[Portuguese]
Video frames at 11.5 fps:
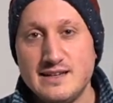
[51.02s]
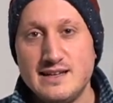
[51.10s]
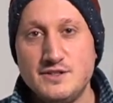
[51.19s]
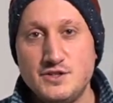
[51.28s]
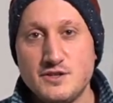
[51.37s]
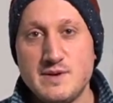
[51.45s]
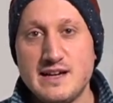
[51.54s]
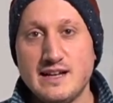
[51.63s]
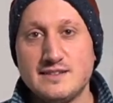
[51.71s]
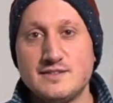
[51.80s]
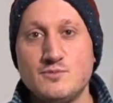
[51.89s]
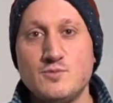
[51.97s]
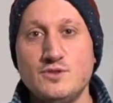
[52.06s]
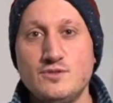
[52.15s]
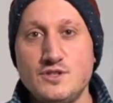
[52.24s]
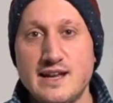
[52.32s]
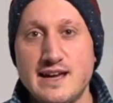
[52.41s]
E ele tinha uma relação
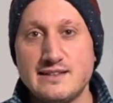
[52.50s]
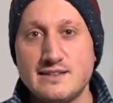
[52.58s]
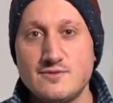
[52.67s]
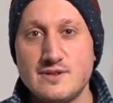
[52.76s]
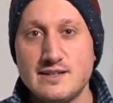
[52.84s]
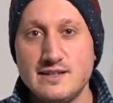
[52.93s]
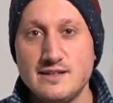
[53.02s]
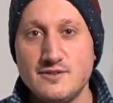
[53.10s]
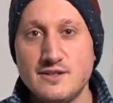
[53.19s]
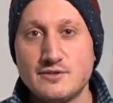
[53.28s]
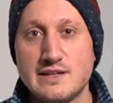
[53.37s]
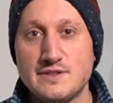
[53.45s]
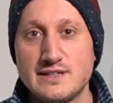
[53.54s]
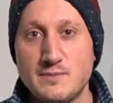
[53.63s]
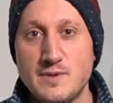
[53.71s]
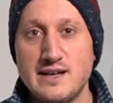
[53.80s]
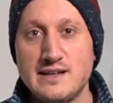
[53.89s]
muito direta com aquilo que eu estava
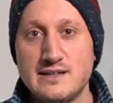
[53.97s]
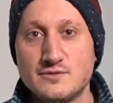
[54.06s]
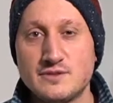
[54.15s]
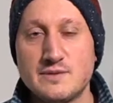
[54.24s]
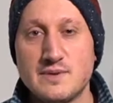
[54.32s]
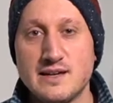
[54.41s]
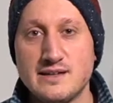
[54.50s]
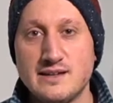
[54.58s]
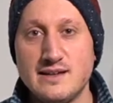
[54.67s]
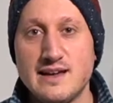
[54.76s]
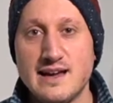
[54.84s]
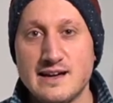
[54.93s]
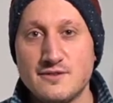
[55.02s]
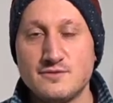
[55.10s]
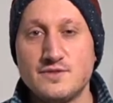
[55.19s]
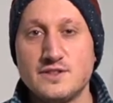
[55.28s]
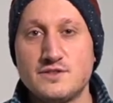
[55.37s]
trabalhando também, que
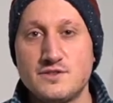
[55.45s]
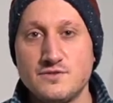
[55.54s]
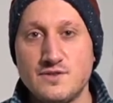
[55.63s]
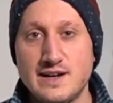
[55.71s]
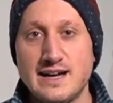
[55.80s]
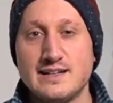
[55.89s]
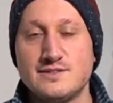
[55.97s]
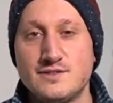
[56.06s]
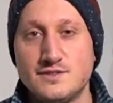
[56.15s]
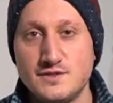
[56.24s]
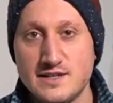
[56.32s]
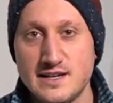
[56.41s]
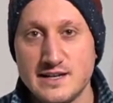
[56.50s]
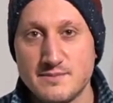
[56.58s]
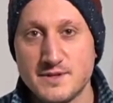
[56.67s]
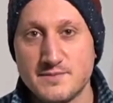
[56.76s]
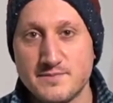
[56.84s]
eram festivais de
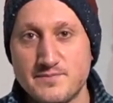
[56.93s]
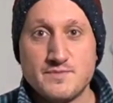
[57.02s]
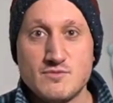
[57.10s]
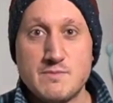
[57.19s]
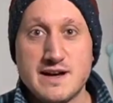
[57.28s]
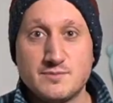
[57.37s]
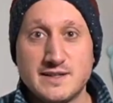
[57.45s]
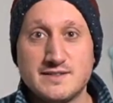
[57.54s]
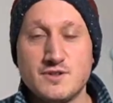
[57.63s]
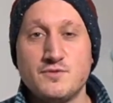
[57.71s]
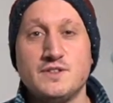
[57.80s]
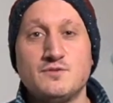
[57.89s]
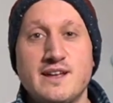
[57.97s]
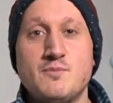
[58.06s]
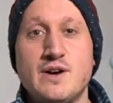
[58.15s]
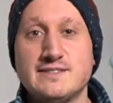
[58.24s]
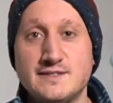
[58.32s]
cinema. Com a participação que eu fiz no
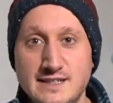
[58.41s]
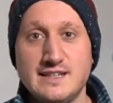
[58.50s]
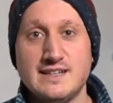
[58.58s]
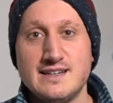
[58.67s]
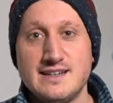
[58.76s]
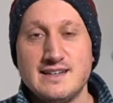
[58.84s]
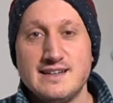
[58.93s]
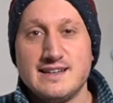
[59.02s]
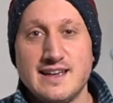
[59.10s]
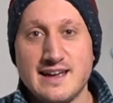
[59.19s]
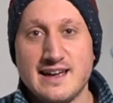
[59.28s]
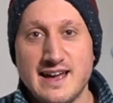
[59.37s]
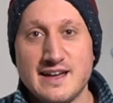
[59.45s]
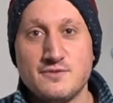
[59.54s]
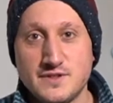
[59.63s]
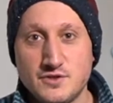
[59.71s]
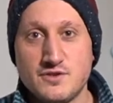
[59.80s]
Araripóia Cine, que é, era
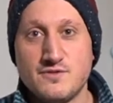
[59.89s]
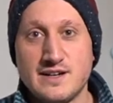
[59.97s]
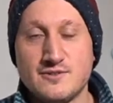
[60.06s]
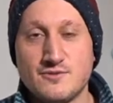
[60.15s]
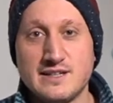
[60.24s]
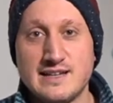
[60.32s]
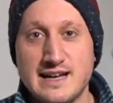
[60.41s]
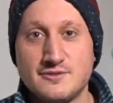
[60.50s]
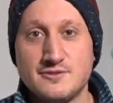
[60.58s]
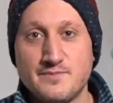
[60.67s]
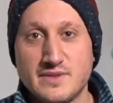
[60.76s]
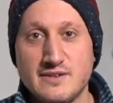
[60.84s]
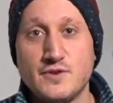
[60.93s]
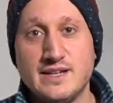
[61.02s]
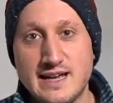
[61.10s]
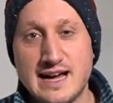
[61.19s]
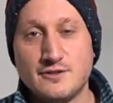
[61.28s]
um festival coordenado e foi
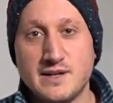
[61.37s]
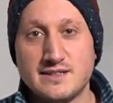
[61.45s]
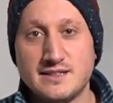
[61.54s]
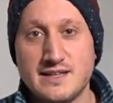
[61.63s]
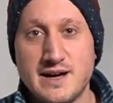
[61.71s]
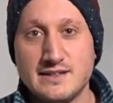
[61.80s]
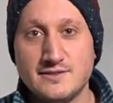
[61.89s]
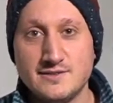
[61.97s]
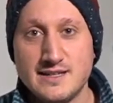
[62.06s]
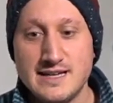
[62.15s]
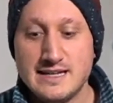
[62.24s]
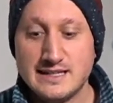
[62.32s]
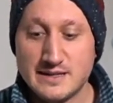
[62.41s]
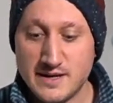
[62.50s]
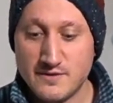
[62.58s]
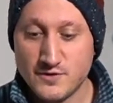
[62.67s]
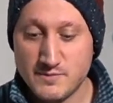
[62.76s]
criado pela TT Matos, que
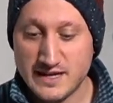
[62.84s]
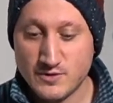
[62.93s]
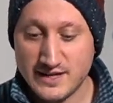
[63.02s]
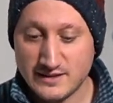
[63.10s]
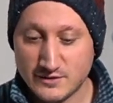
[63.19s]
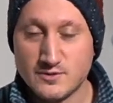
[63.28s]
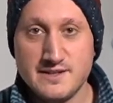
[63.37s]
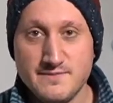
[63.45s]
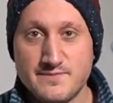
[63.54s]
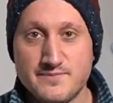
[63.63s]
também foi minha orientadora